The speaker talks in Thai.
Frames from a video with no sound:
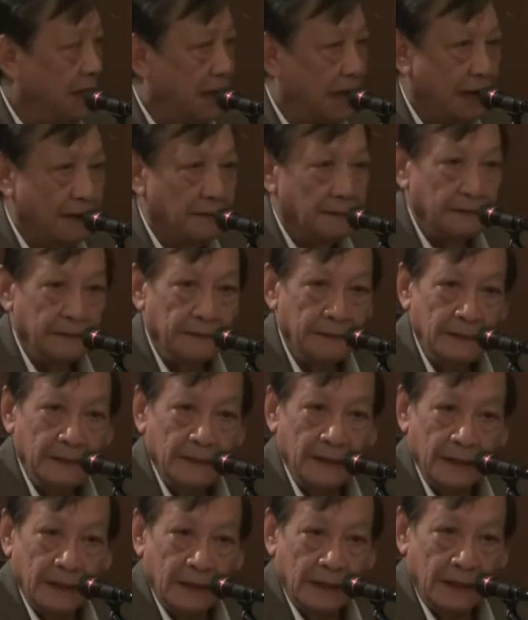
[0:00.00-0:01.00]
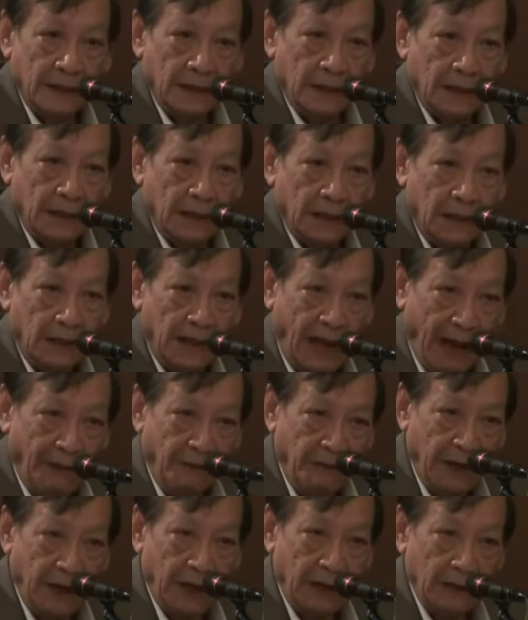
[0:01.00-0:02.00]
นะครับ แล้ว
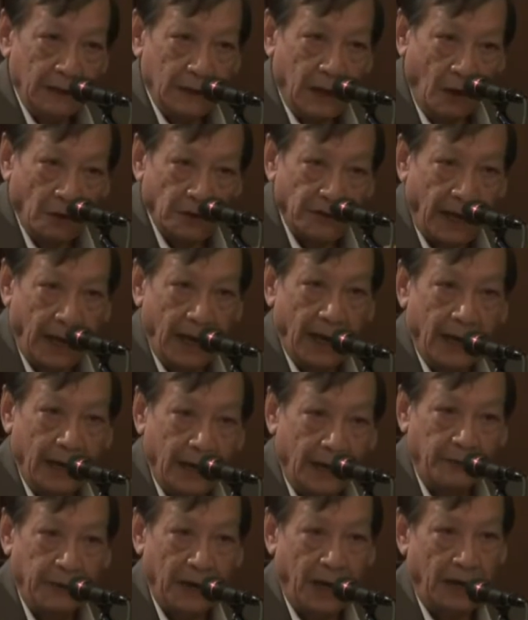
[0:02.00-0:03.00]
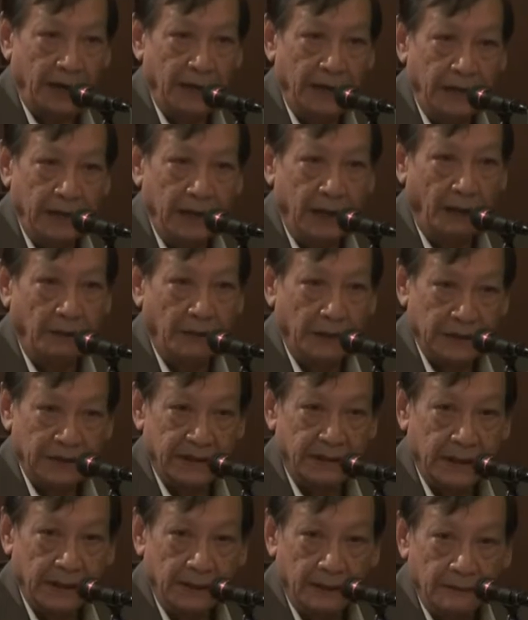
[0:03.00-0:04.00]
ถามว่าเข้าใจอะไรกับ หลักนิติธรรมกัน
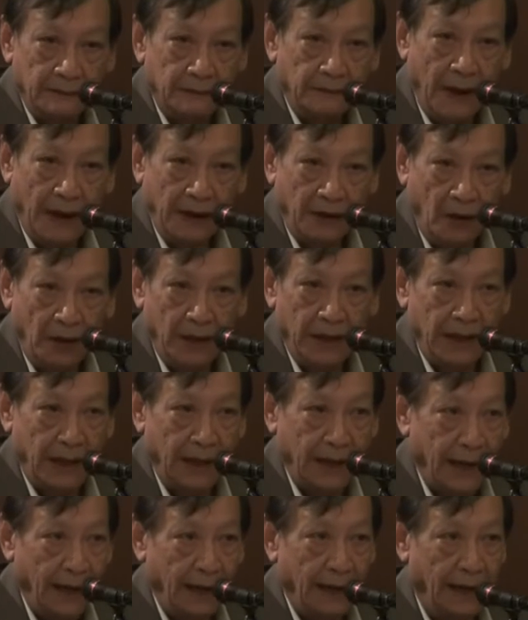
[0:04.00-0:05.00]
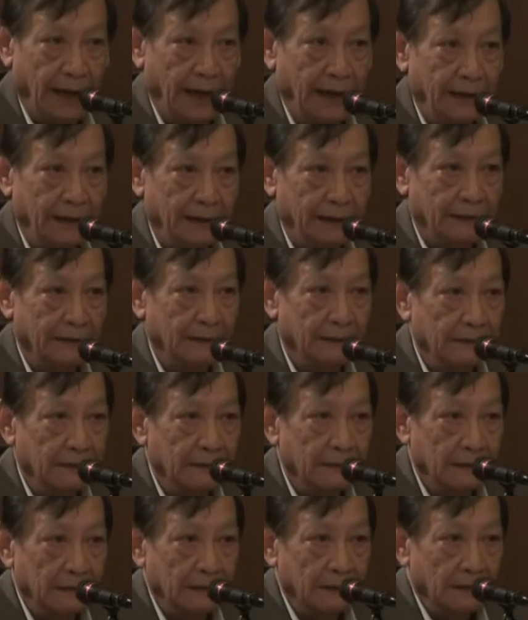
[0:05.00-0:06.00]
สักมากน้อยยังไง แค่ไหนเนี่ย
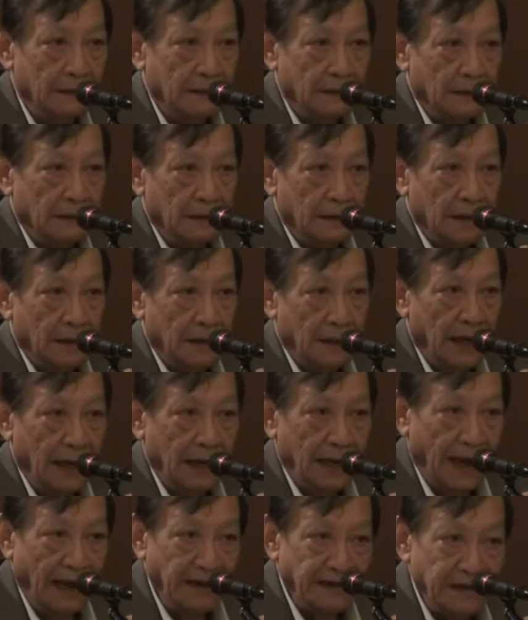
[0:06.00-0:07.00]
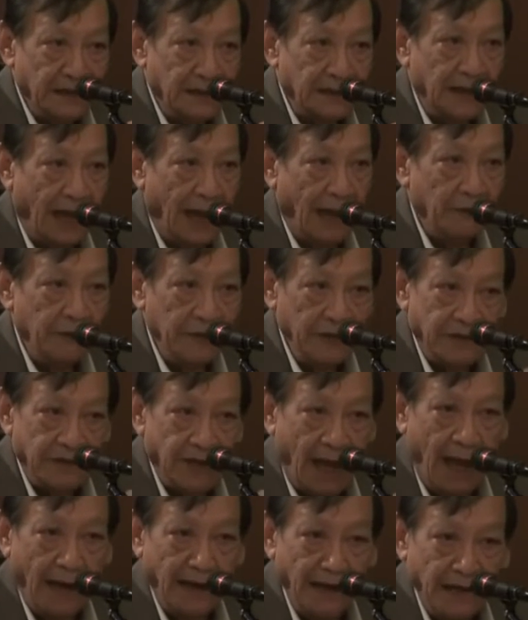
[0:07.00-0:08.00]
ในการศึกษาวิ
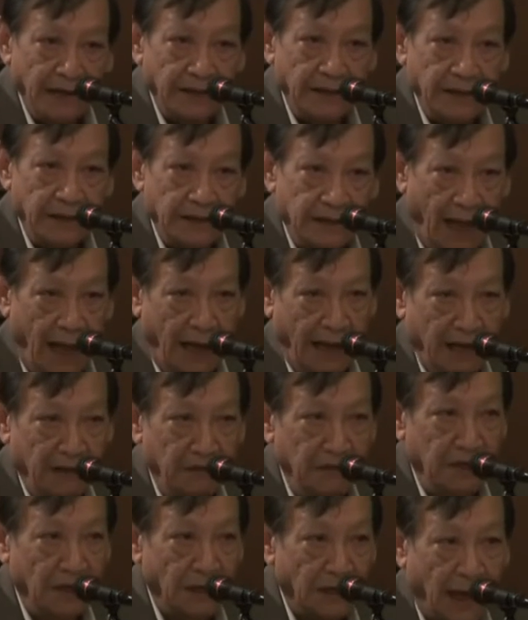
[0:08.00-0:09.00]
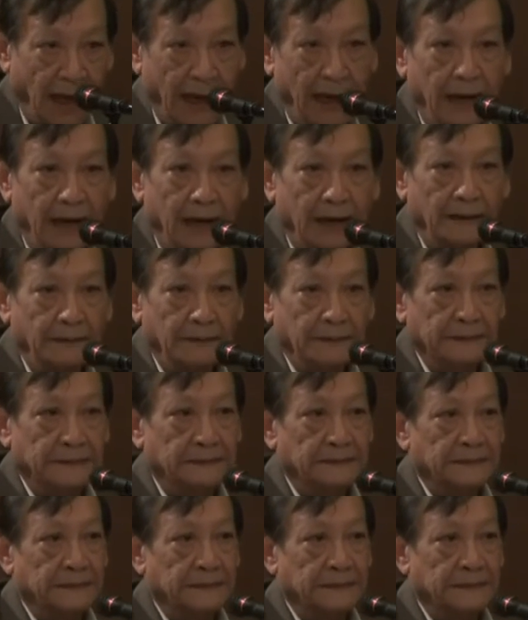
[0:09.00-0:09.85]
ชานิติศาสตร์ในเมืองไทยนะครับ